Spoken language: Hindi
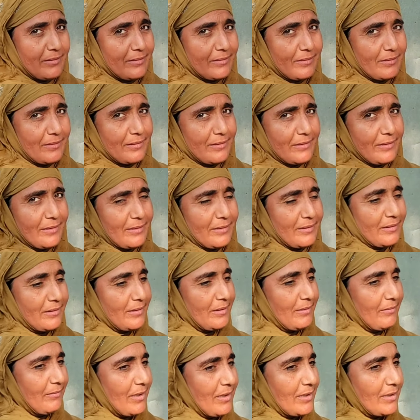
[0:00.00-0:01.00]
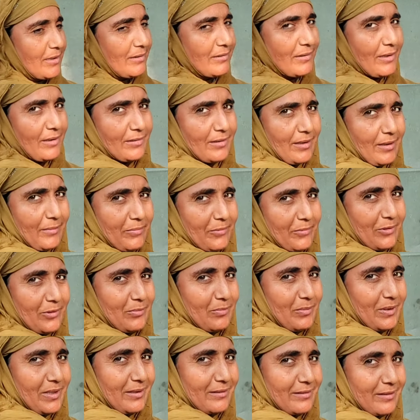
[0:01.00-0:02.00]
अच्छा नमिया चीज सब कुछ
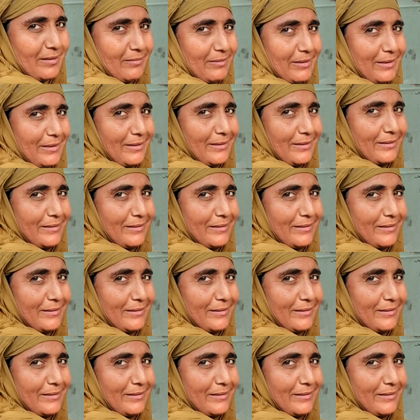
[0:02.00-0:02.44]
बने सा बोला